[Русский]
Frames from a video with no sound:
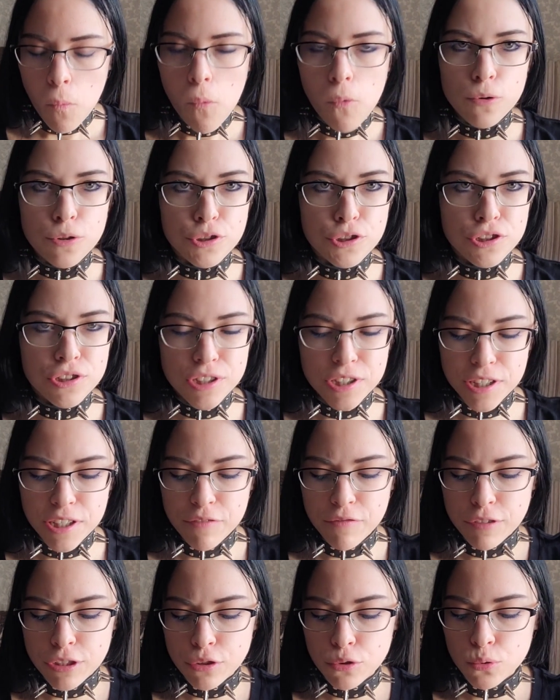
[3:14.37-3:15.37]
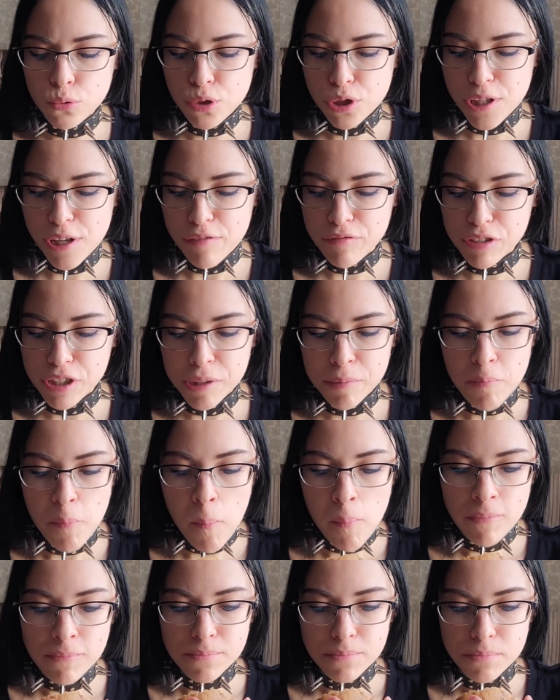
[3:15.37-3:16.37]
очень такая воздушная, в ней
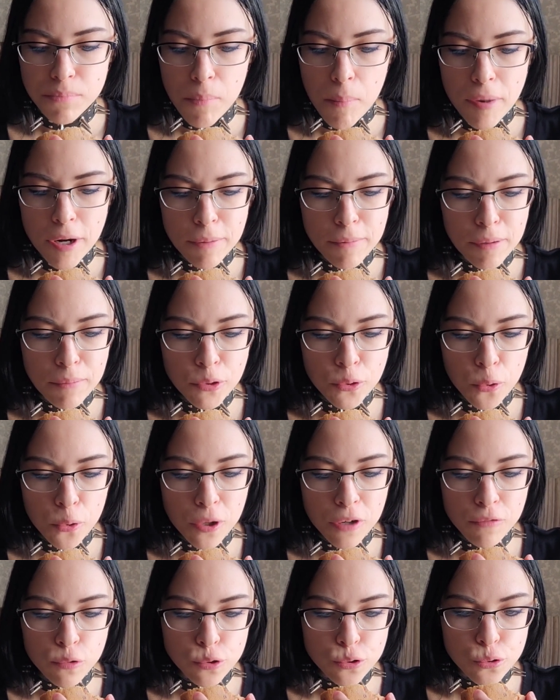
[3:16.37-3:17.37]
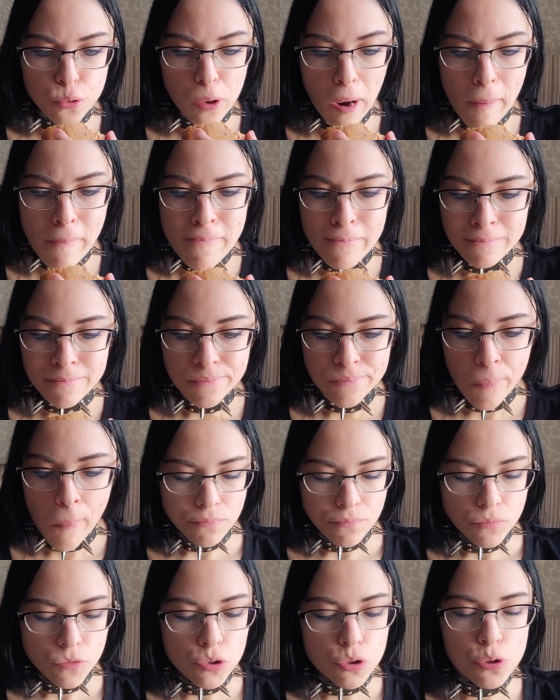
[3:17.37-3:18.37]
прямо много воздуха.
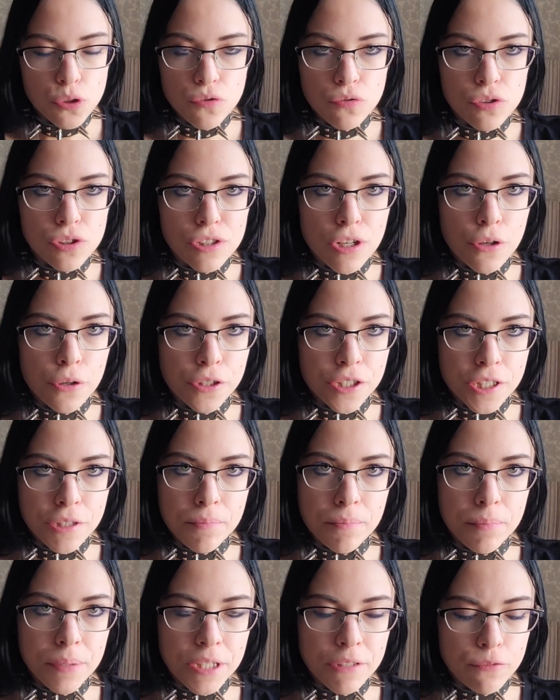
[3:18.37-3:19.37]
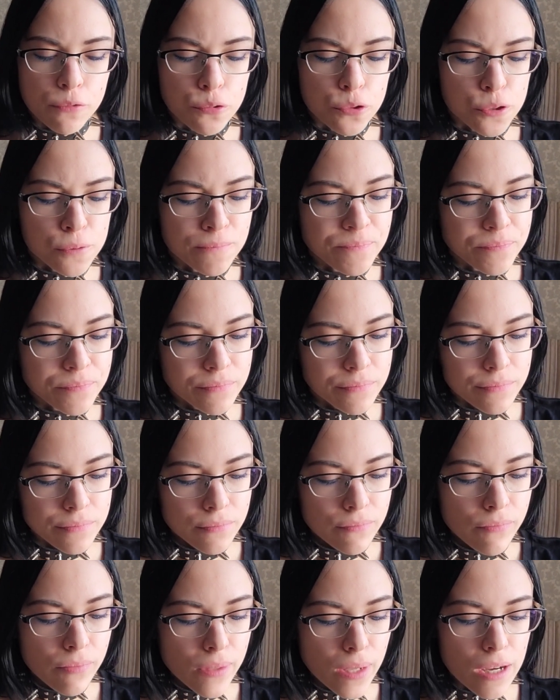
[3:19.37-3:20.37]
Чувствуется легкий привкус
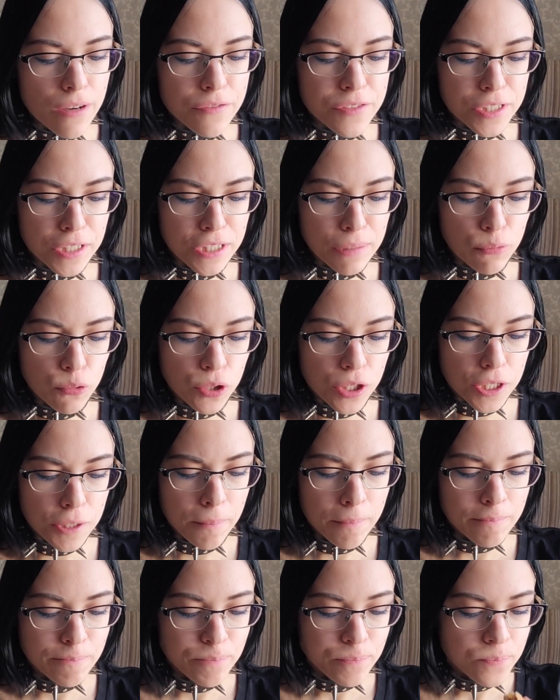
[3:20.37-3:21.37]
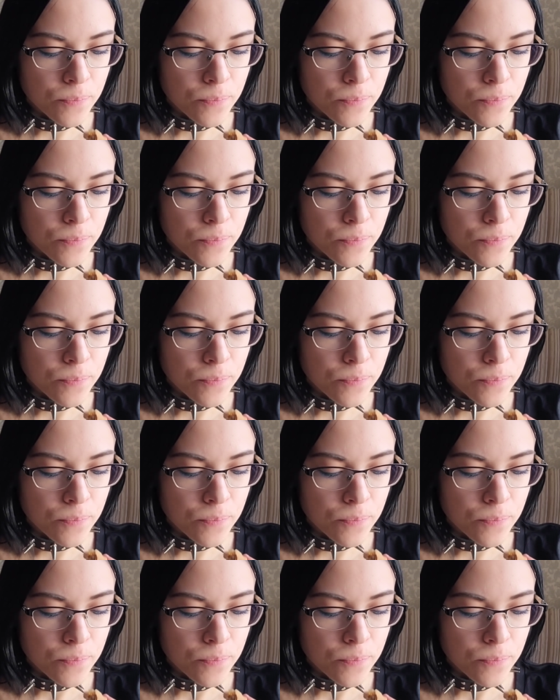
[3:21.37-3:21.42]
овсяной муки.